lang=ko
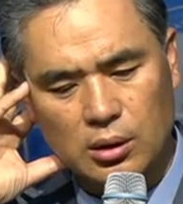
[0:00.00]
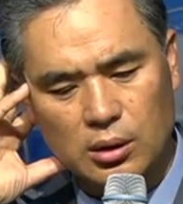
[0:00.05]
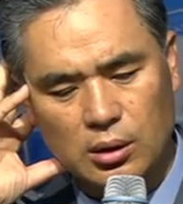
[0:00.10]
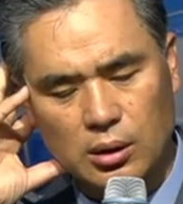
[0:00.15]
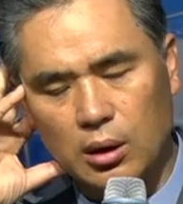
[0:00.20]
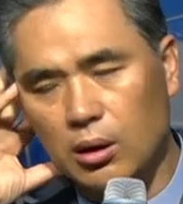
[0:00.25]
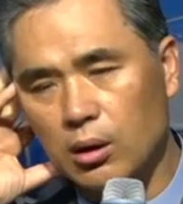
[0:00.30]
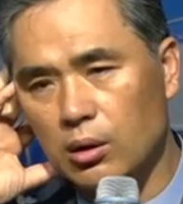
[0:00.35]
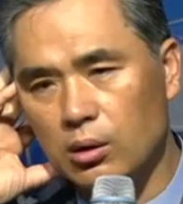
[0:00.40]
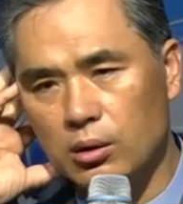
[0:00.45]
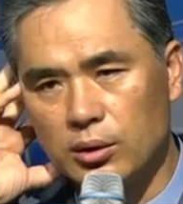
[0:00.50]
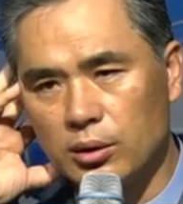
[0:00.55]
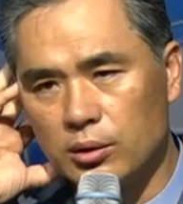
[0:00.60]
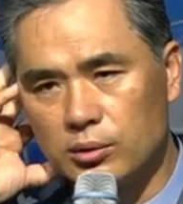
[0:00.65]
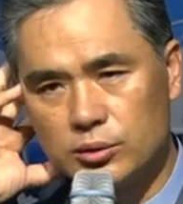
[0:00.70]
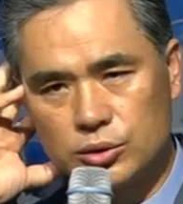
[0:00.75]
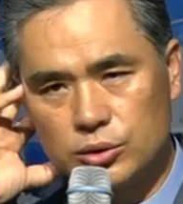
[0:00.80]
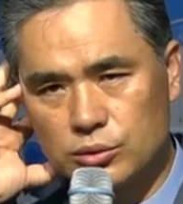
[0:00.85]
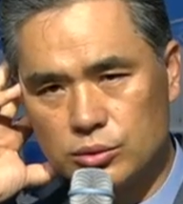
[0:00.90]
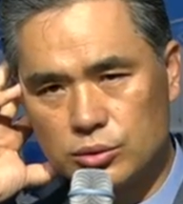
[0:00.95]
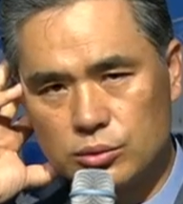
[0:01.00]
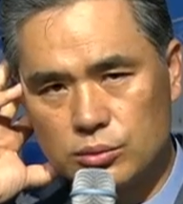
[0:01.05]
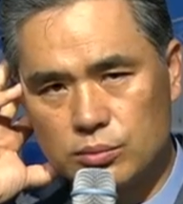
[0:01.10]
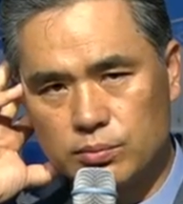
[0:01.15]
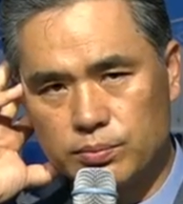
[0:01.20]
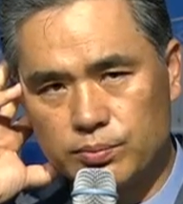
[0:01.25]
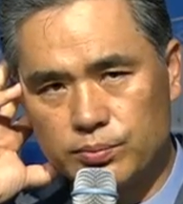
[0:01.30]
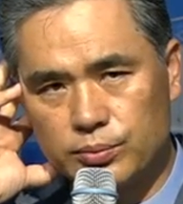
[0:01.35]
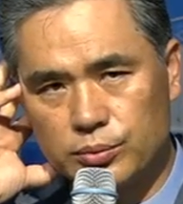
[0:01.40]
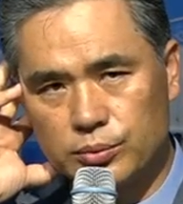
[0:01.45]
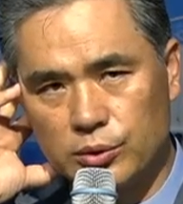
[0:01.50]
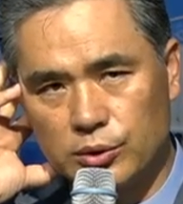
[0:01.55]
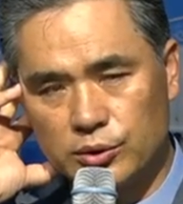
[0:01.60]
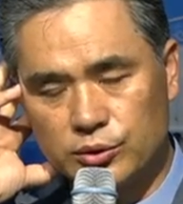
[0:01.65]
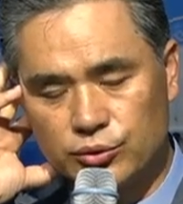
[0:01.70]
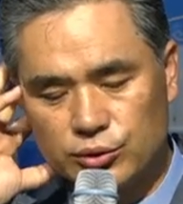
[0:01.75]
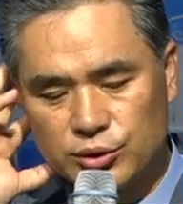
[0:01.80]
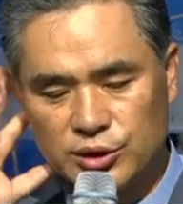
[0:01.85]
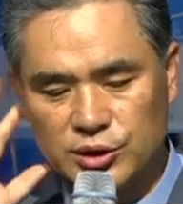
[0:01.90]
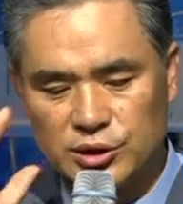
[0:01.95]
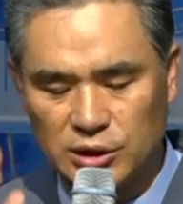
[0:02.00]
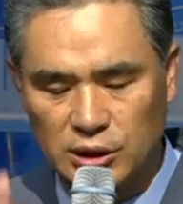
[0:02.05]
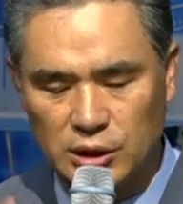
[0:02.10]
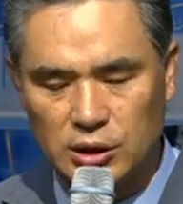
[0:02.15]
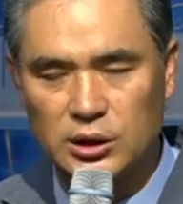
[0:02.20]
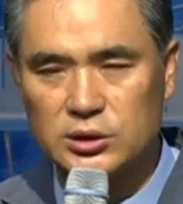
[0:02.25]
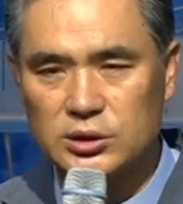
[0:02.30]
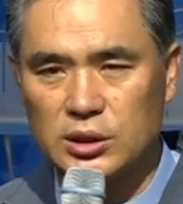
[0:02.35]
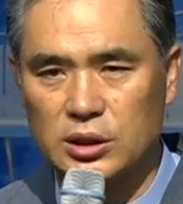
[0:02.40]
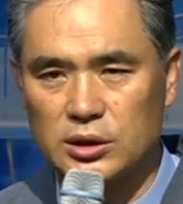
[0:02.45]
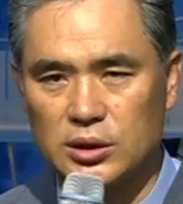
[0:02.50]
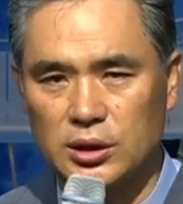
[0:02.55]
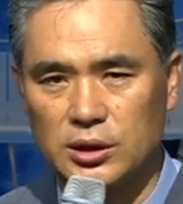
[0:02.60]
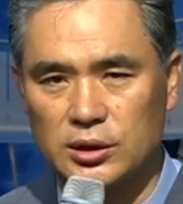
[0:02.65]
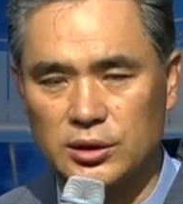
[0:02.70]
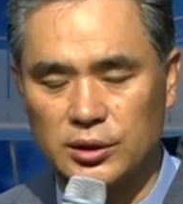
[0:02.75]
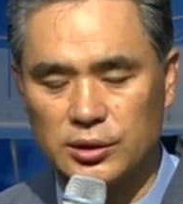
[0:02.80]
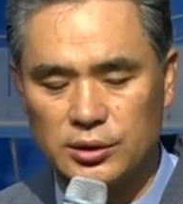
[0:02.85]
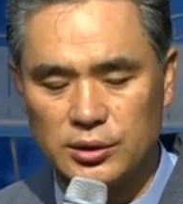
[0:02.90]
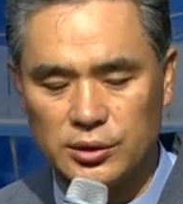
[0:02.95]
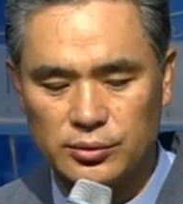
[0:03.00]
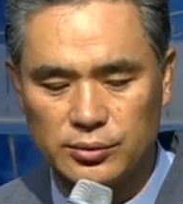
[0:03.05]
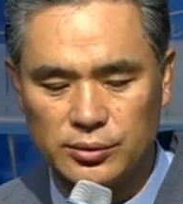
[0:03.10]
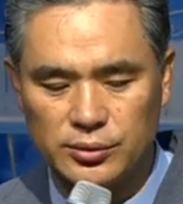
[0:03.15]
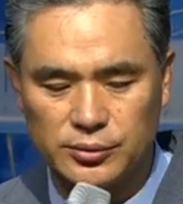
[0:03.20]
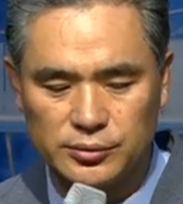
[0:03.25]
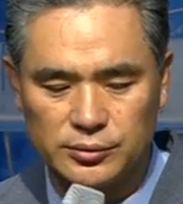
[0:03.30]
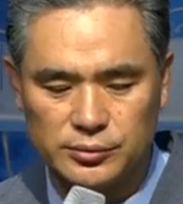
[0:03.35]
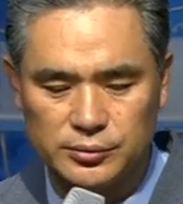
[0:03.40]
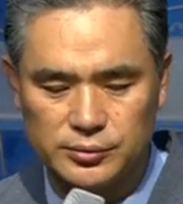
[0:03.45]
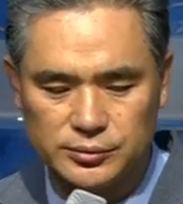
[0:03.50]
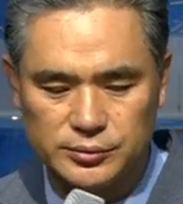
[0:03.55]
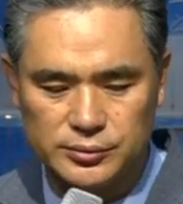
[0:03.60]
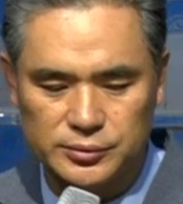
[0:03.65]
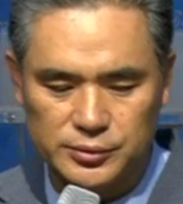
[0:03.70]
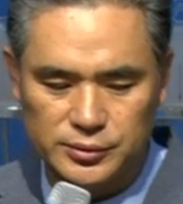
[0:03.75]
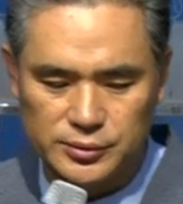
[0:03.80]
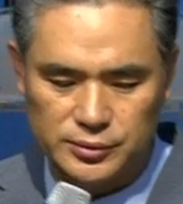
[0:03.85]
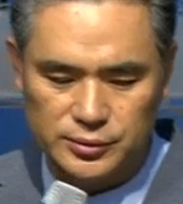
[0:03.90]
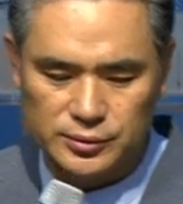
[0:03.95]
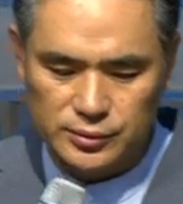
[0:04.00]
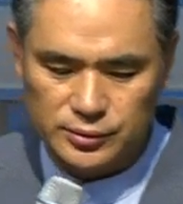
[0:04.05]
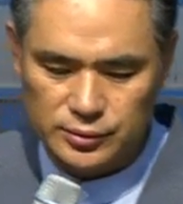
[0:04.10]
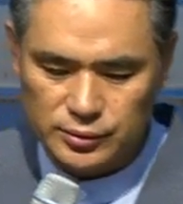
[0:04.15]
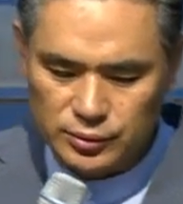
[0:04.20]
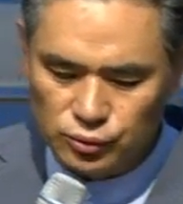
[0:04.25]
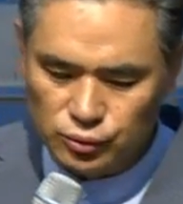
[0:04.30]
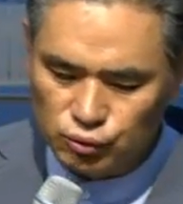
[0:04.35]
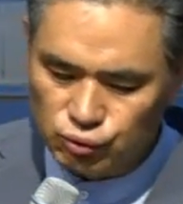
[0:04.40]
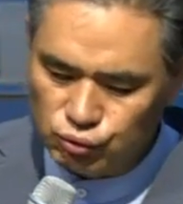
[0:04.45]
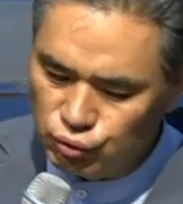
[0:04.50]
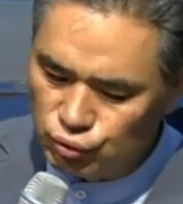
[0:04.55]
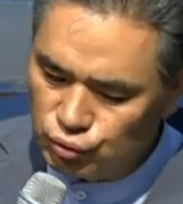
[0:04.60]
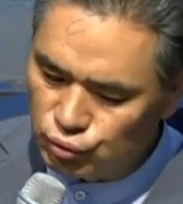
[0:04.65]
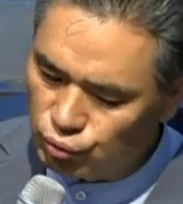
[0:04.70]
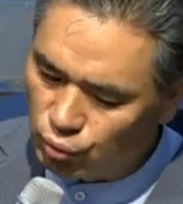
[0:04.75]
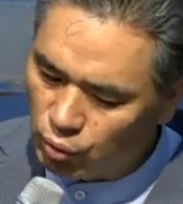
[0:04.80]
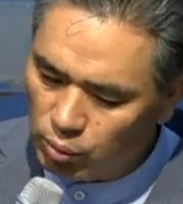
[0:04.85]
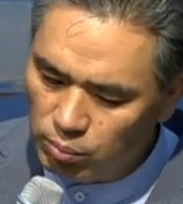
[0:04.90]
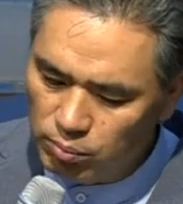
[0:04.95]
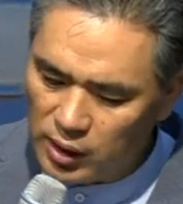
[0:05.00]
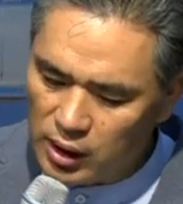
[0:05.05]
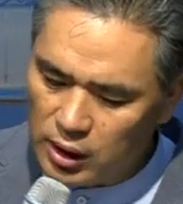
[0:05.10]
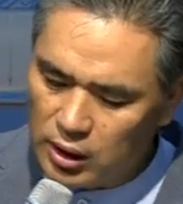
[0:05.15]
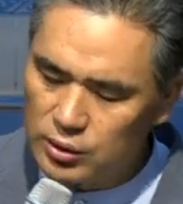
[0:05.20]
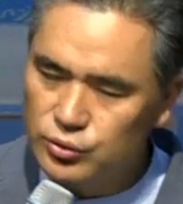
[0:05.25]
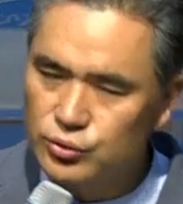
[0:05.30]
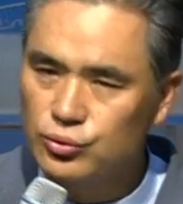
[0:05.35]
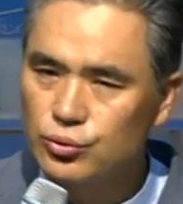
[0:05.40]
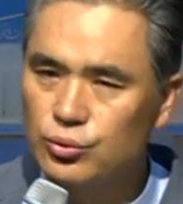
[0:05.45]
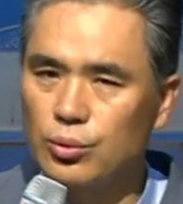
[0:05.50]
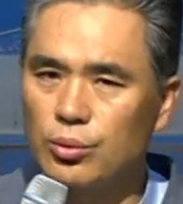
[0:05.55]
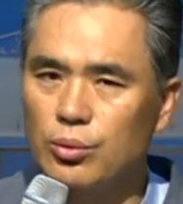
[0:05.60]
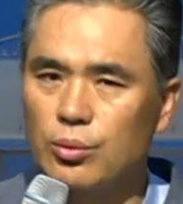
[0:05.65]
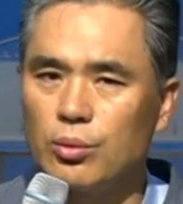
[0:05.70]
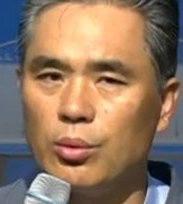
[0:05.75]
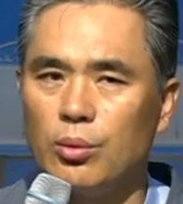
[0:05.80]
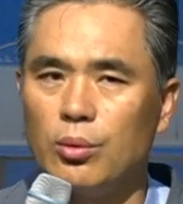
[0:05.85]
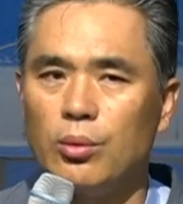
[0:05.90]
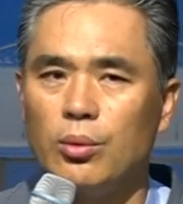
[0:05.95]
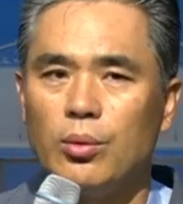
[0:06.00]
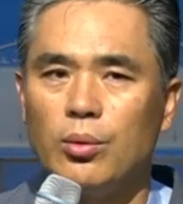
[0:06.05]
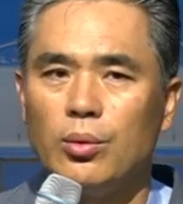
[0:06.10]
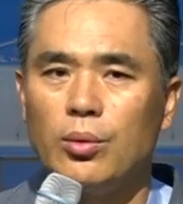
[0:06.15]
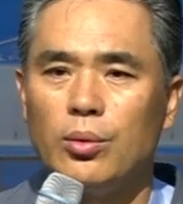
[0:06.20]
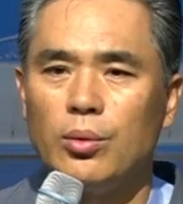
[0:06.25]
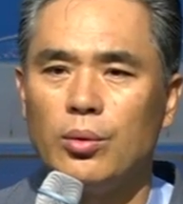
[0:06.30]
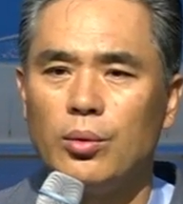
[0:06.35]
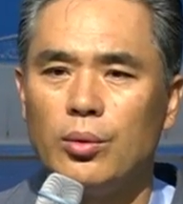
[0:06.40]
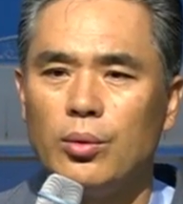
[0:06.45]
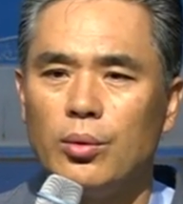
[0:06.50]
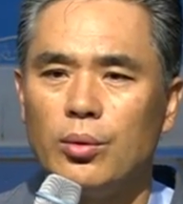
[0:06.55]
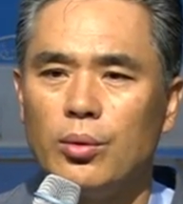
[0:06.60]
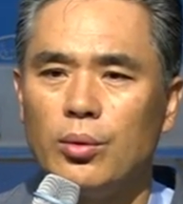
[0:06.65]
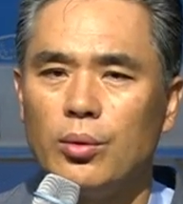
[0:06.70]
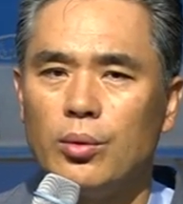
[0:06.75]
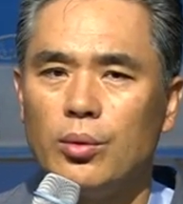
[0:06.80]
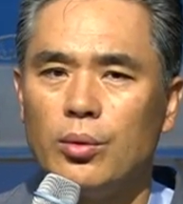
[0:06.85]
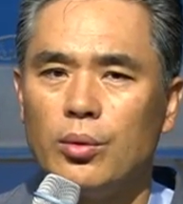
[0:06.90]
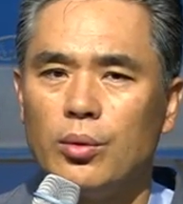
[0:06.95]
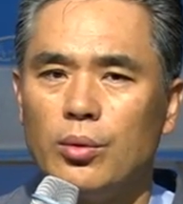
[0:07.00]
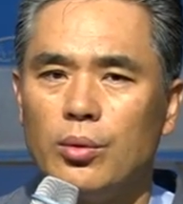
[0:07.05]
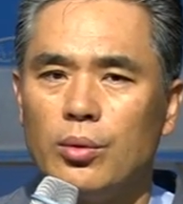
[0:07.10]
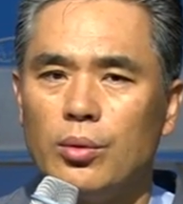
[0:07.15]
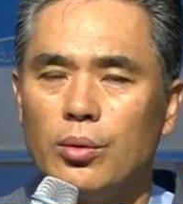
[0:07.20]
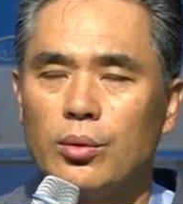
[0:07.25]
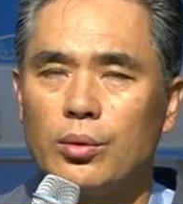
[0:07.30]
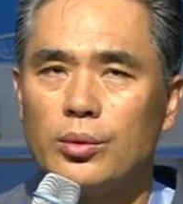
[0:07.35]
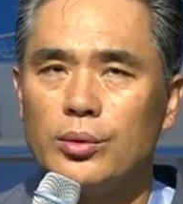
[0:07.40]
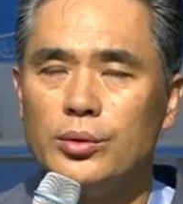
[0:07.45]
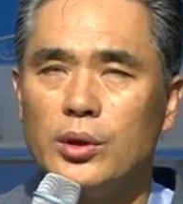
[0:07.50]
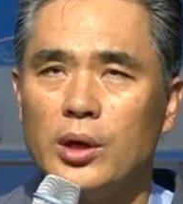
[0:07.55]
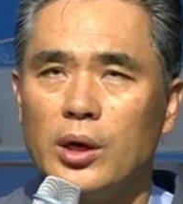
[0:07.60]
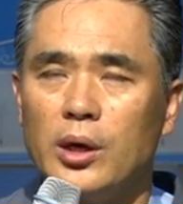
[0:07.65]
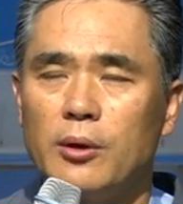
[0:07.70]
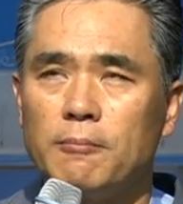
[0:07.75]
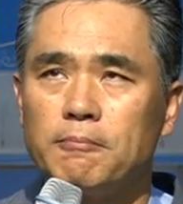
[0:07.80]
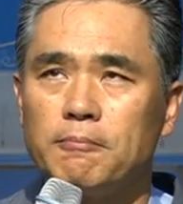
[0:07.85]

아, 이게 아주 희한한 상태가 되더라고요. 이거 누구를 원망할 수도 없고. 근데